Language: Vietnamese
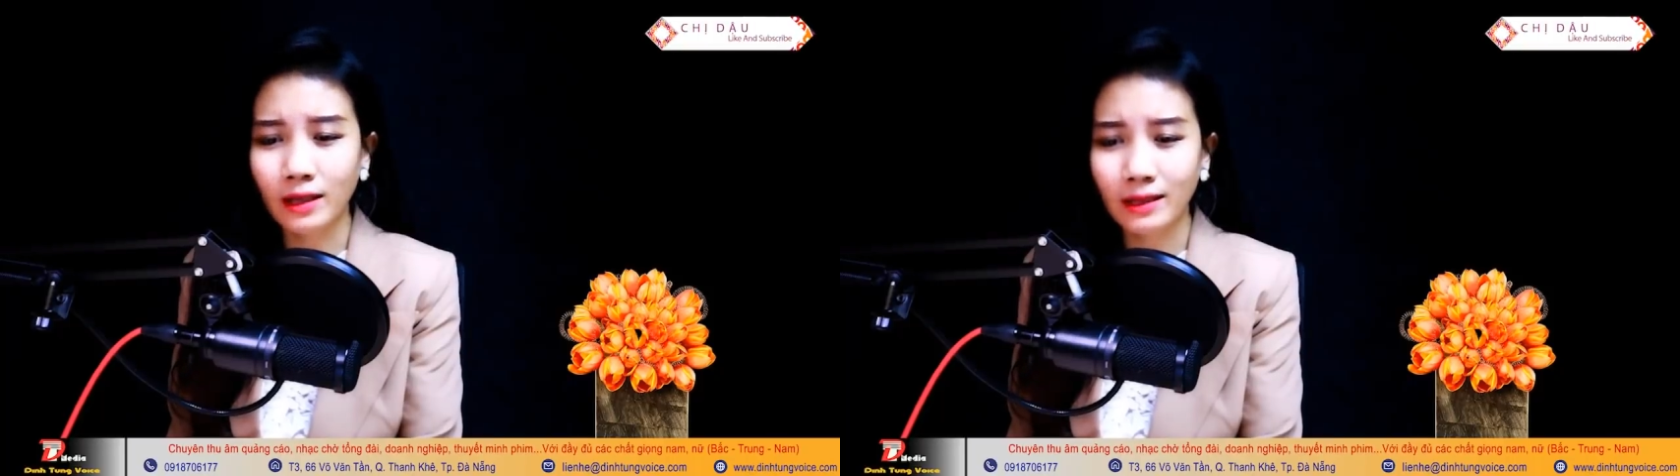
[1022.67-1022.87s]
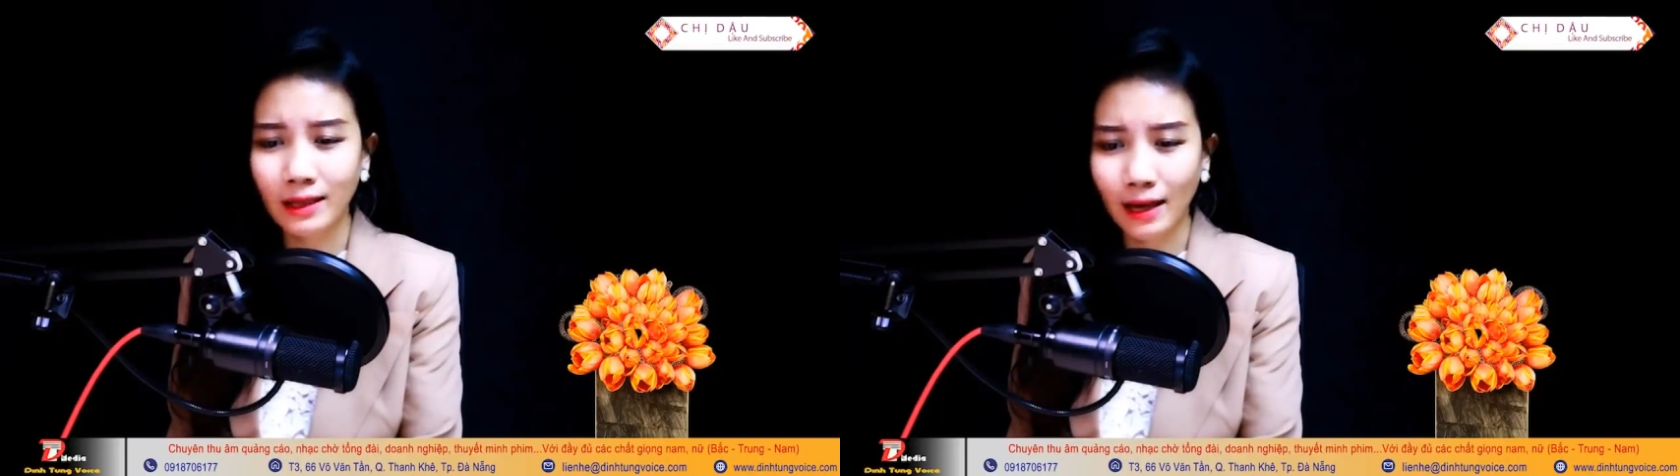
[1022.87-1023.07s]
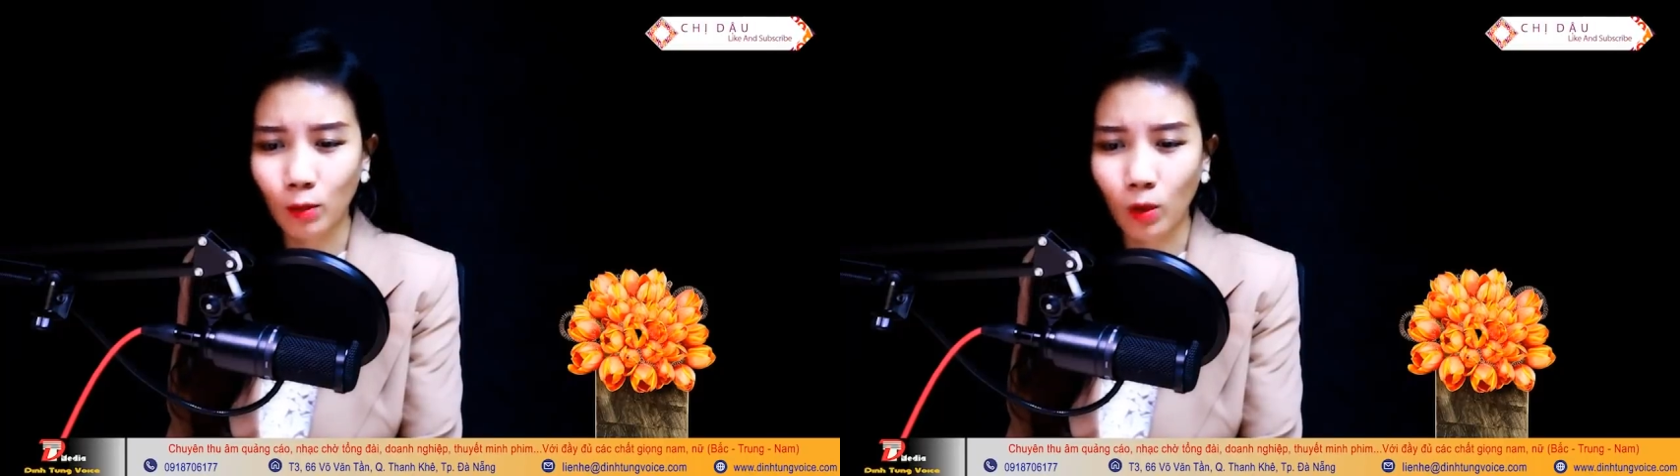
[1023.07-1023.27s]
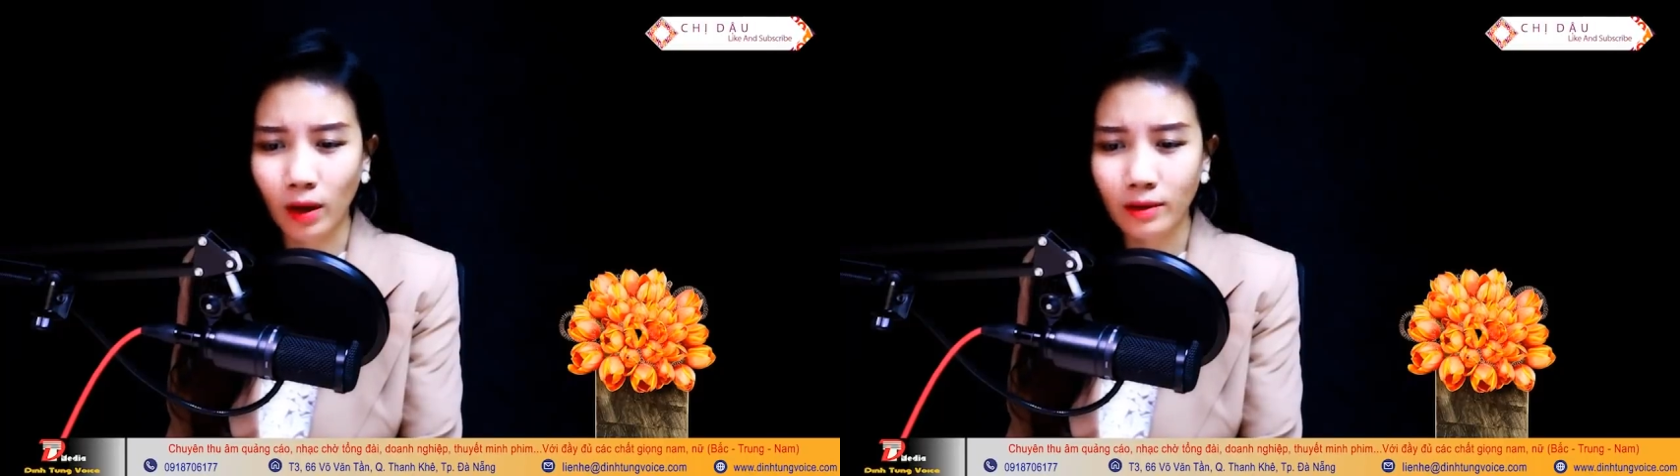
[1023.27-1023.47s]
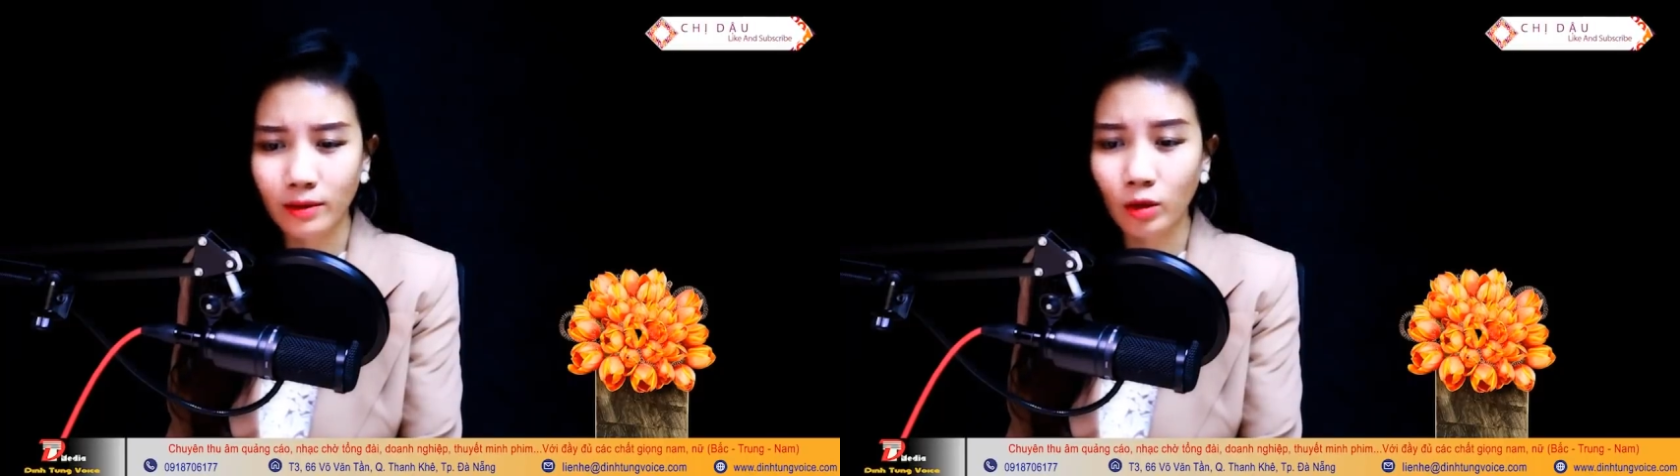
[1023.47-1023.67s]
kinh ngạc
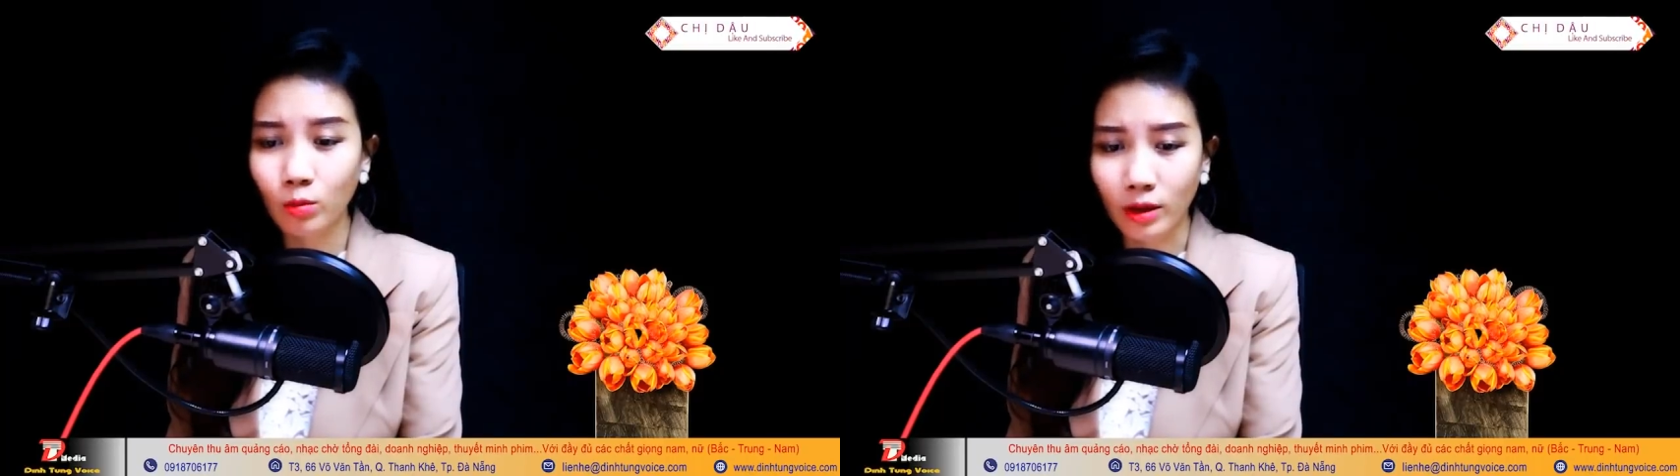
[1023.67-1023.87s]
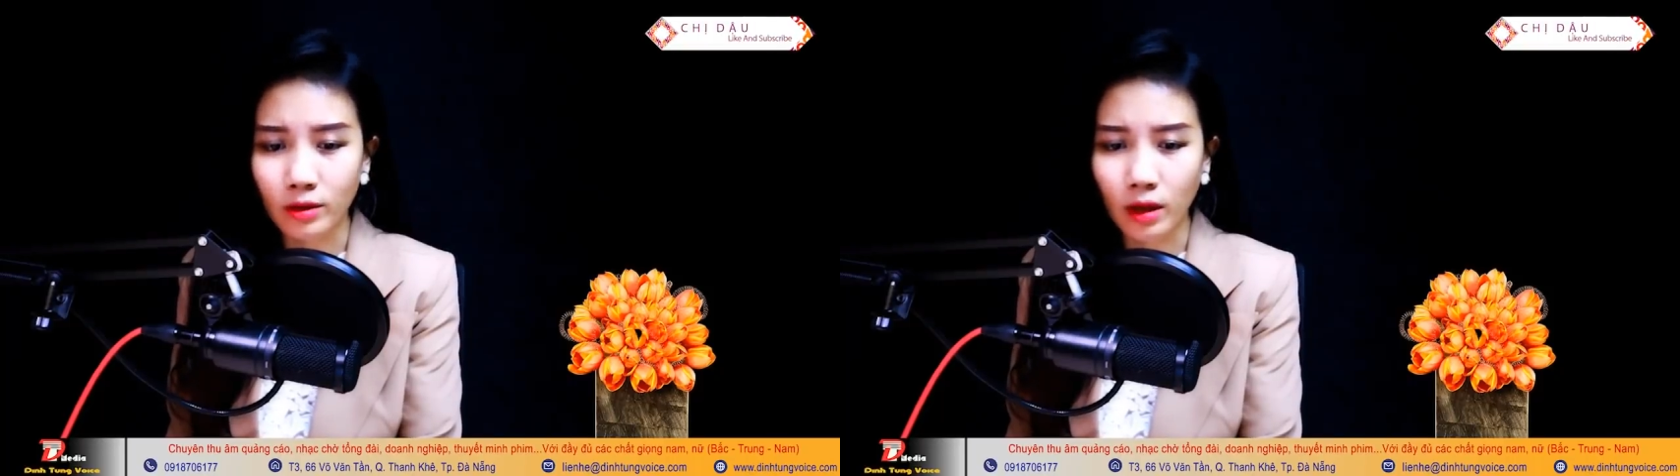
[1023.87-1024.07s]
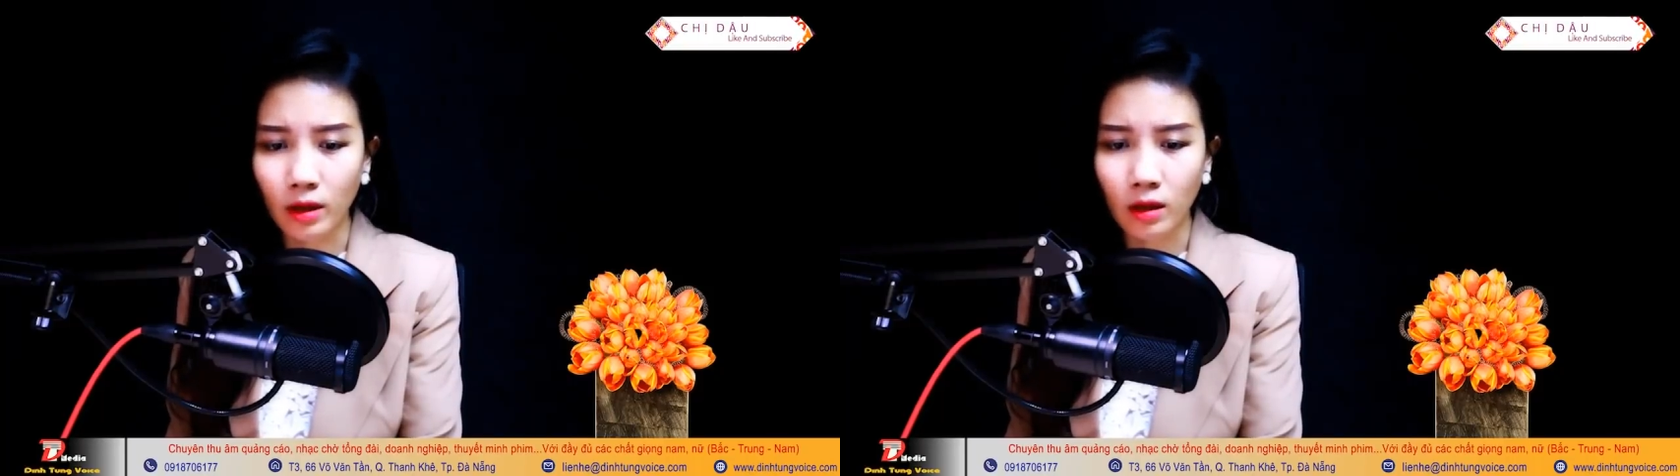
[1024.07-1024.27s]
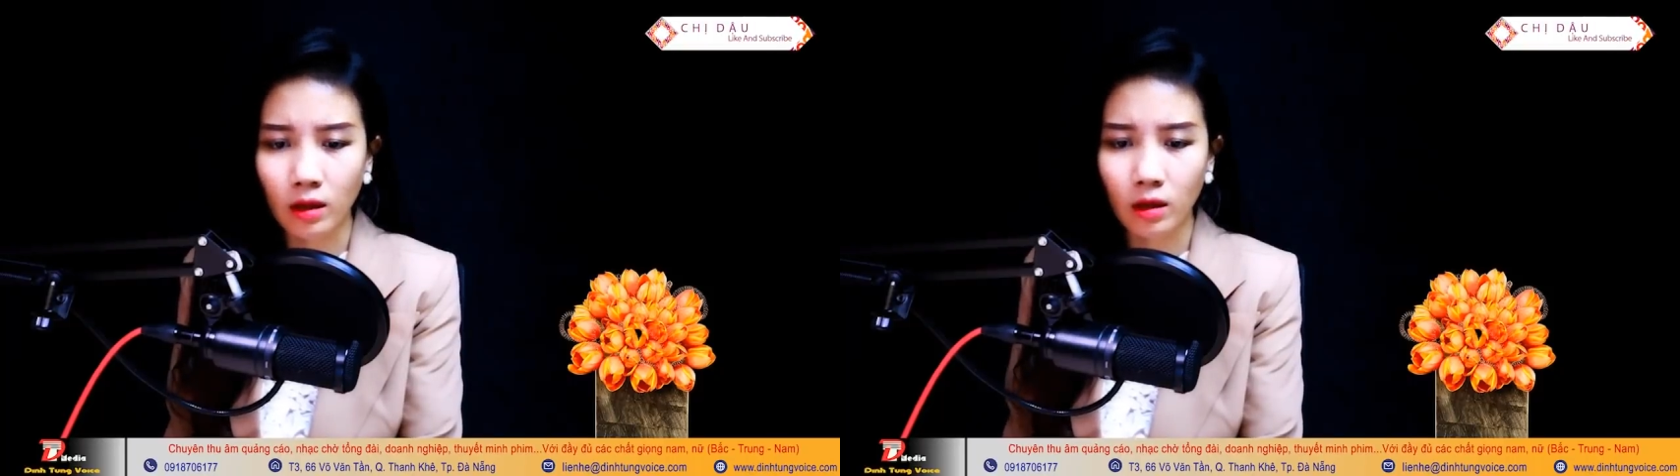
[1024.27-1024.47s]
quá Đứng bật dậy